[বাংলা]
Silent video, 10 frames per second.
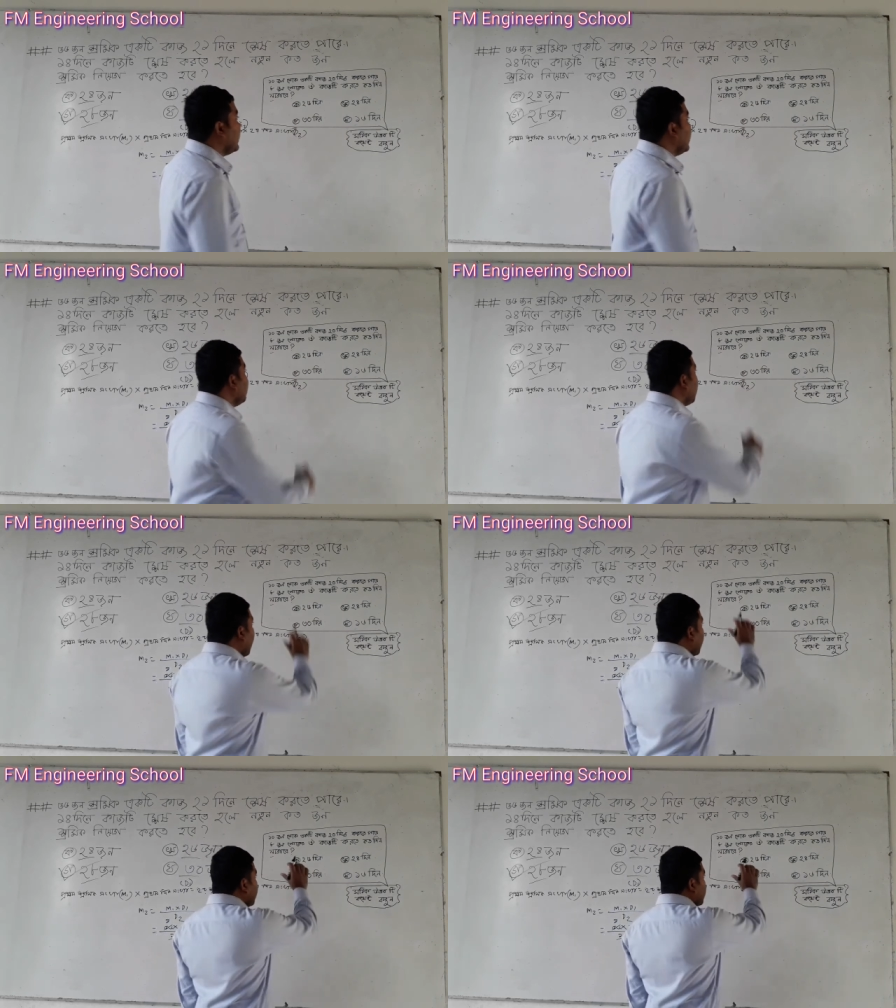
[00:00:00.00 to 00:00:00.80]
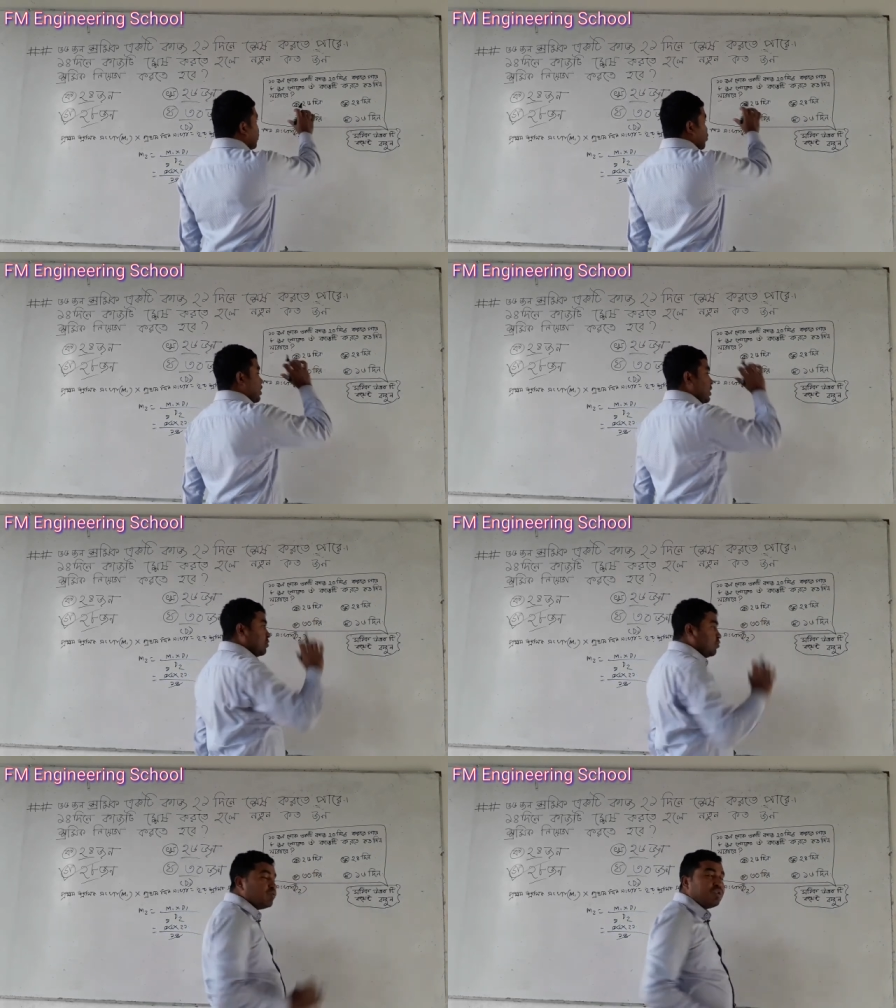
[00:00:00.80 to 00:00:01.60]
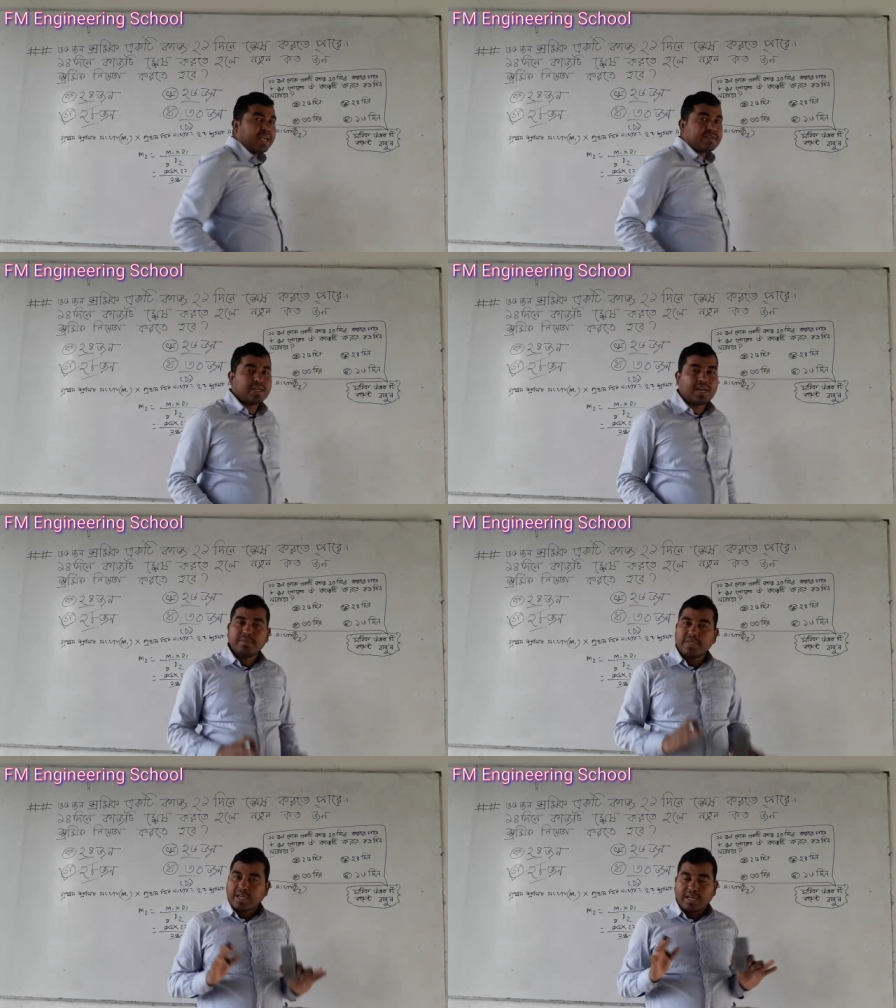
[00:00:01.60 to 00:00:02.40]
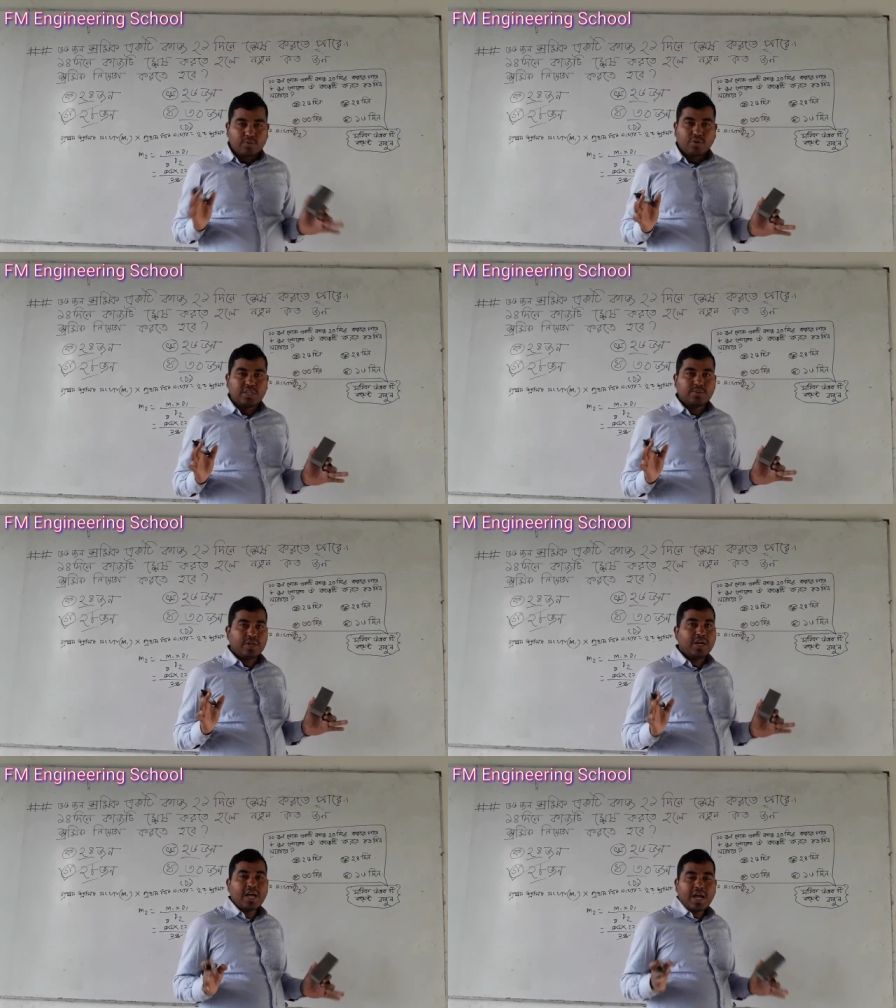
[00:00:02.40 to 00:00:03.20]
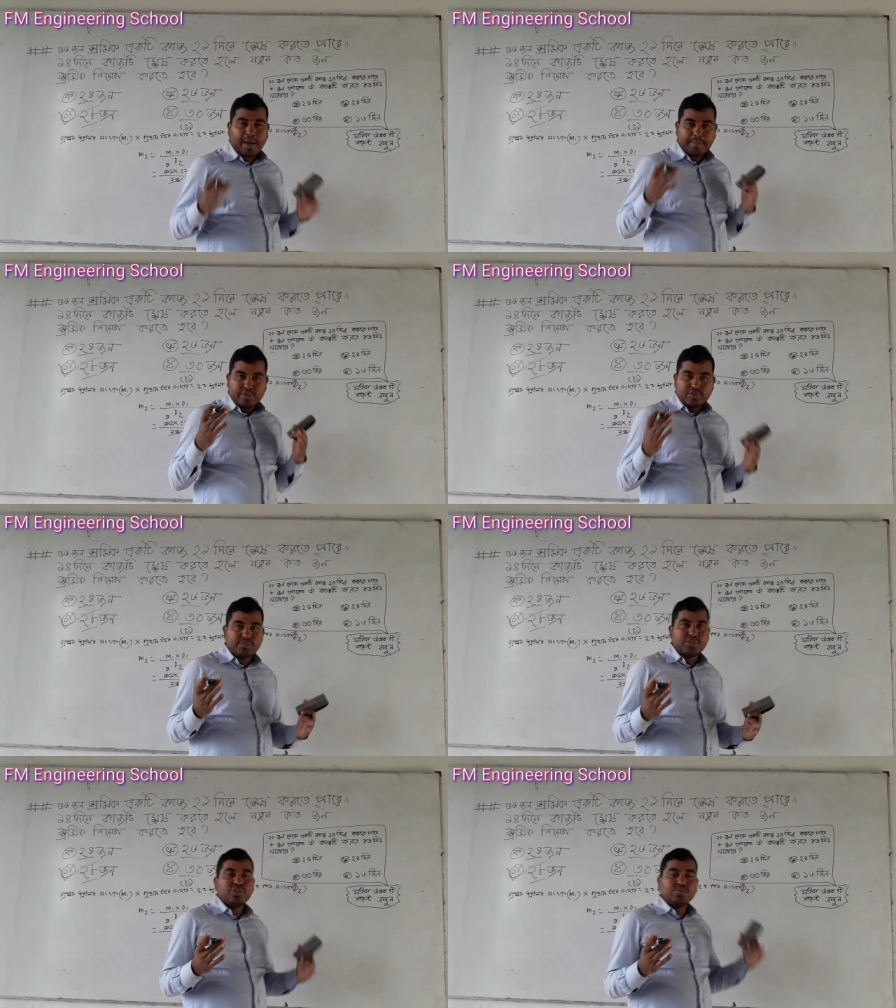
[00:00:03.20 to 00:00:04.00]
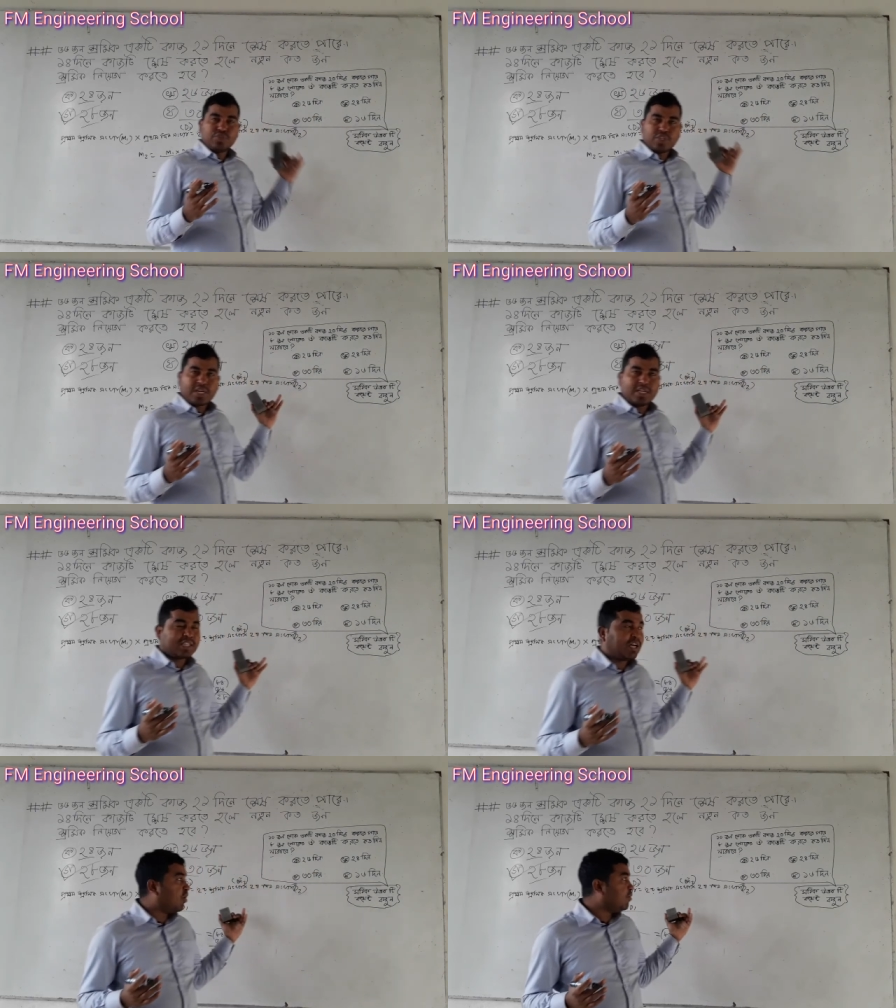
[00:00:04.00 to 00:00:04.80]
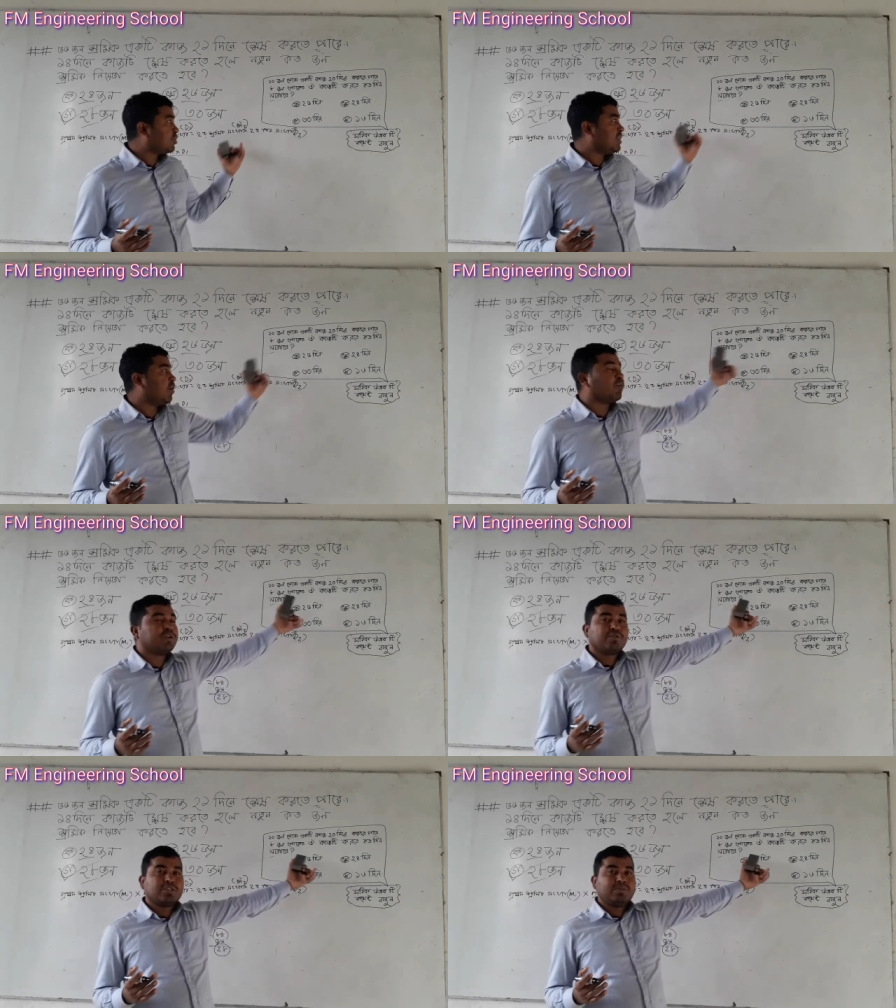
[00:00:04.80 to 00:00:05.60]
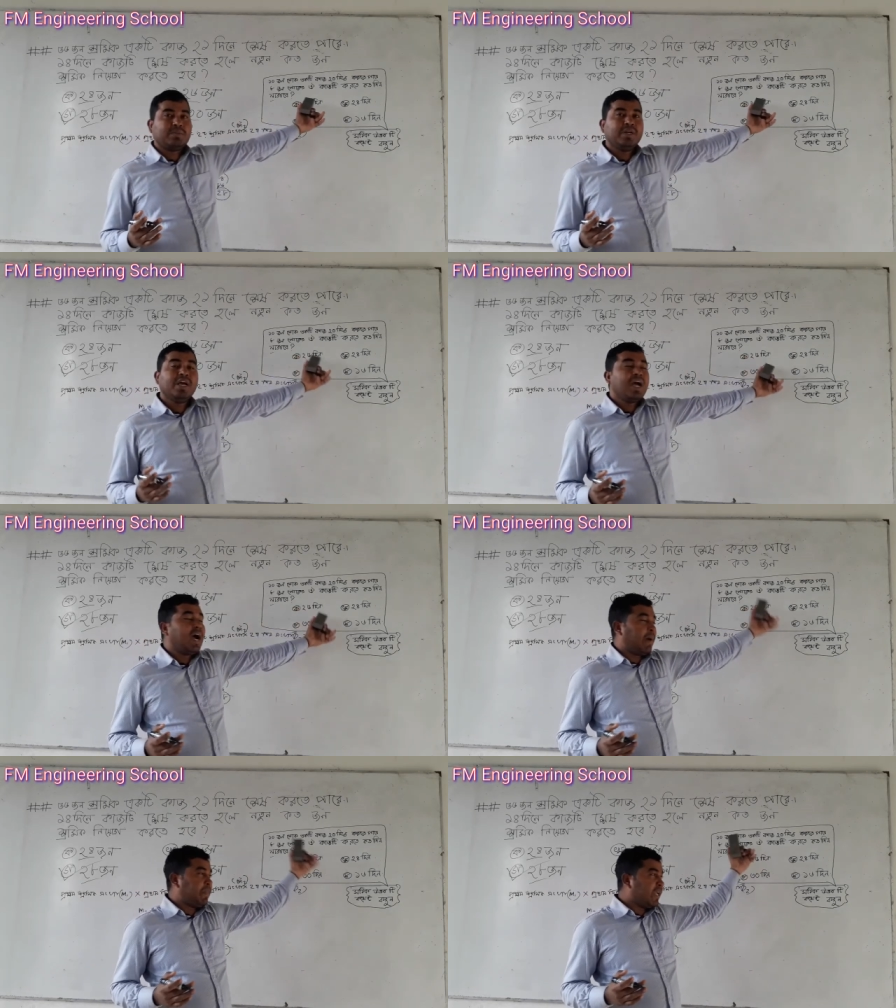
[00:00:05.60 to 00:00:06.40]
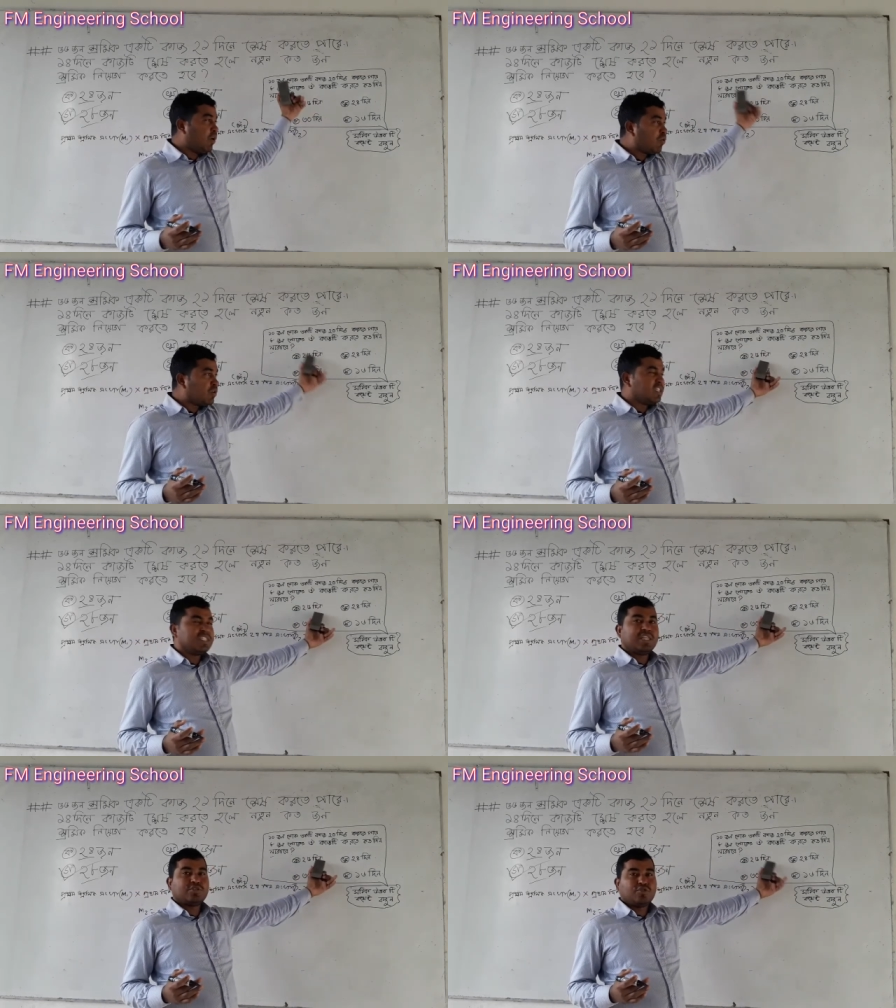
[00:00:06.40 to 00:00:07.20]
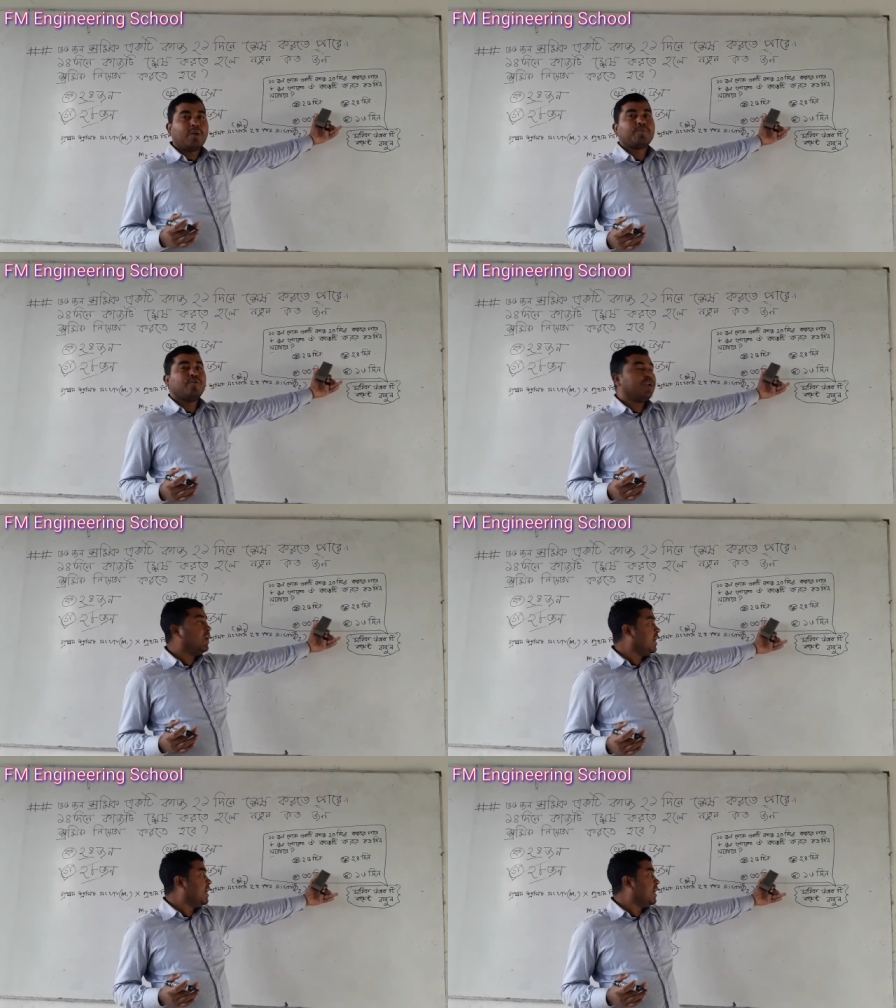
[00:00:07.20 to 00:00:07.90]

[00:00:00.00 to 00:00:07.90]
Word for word: এই অঙ্কটি সঠিক অ্যান্সার আমি এখানে করে দেব না আপনারা যদি ভিডিওটি বুঝে থাকেন তাহলে অবশ্যই এই অঙ্কটি করতে পারবেন আপনারা এই অঙ্কটি নিজেরা সলভ করে